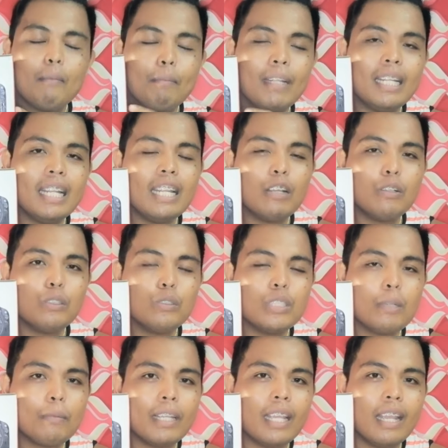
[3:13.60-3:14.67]
Binili ko to
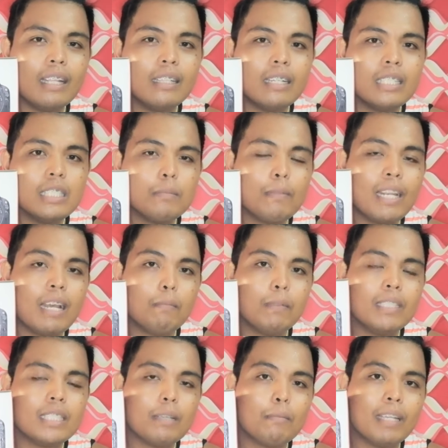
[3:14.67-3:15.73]
sa may Henry's
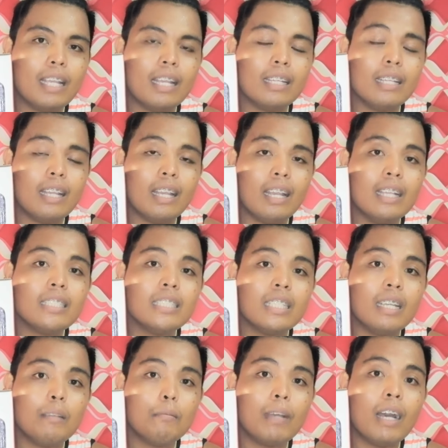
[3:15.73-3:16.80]
malapit sa may eh,
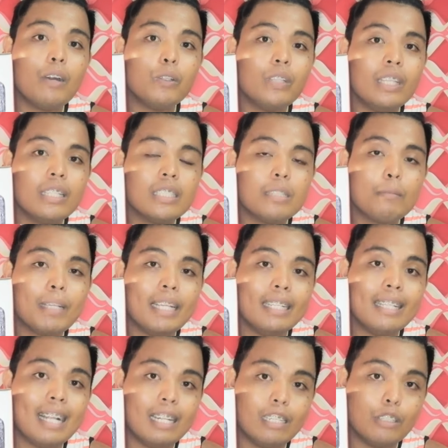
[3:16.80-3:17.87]
SM outlet sa may
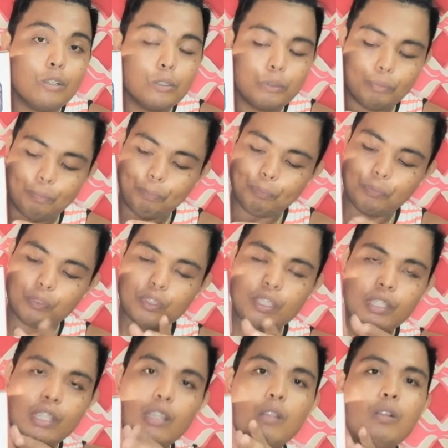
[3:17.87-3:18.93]
Hidalgo.
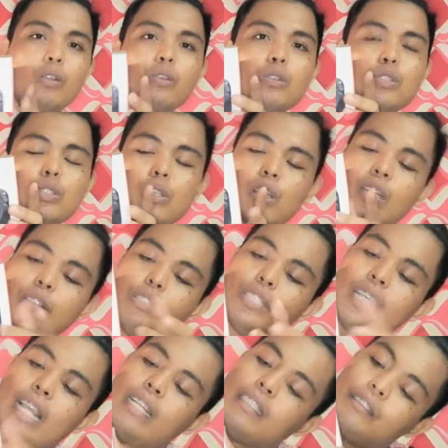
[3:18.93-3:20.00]
Ito, ito
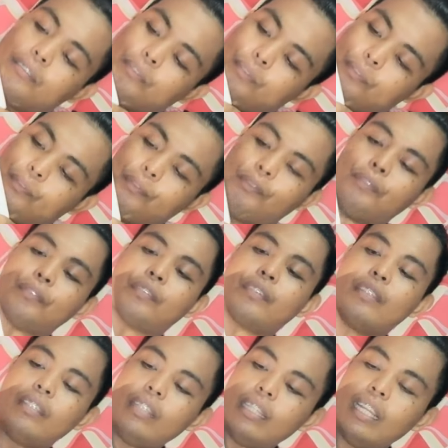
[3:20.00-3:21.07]
siya.
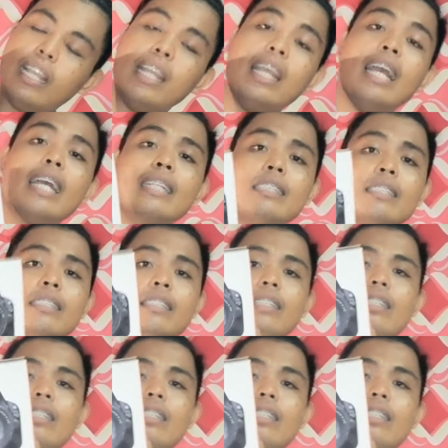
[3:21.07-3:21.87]
Ayan.